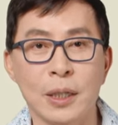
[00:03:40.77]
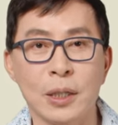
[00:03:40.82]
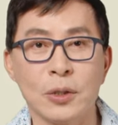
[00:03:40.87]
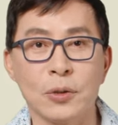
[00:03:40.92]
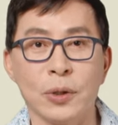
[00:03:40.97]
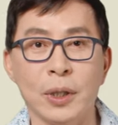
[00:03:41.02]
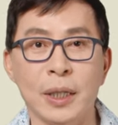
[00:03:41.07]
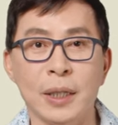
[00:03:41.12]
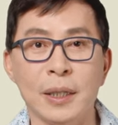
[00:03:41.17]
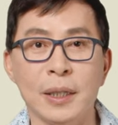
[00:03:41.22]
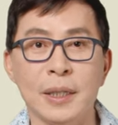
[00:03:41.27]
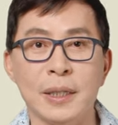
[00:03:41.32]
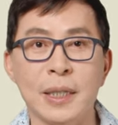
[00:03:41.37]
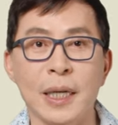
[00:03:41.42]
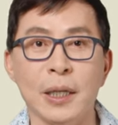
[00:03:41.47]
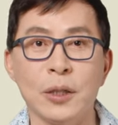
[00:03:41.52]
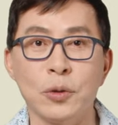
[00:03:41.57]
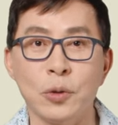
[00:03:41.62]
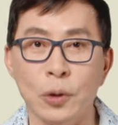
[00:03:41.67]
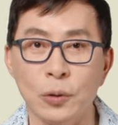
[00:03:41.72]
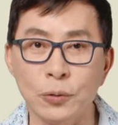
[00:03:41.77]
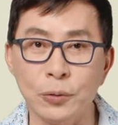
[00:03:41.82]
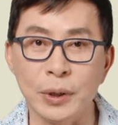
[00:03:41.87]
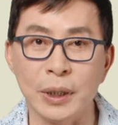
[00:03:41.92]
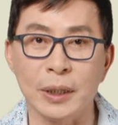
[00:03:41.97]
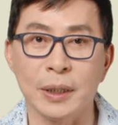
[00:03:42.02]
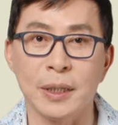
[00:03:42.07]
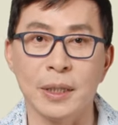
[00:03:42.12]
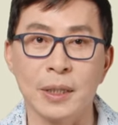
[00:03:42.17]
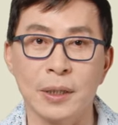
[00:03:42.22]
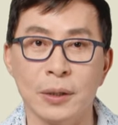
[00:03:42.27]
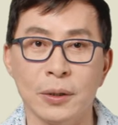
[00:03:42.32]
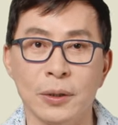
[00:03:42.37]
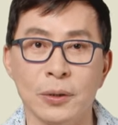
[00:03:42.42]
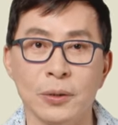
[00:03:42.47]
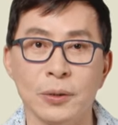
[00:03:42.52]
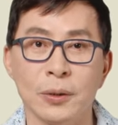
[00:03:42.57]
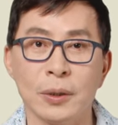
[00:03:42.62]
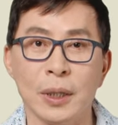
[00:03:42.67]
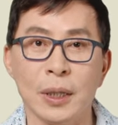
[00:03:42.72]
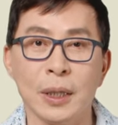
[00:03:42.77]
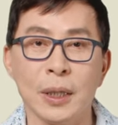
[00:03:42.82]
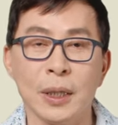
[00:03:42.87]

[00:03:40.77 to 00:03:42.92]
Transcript: 所以你在做屋顶的时候，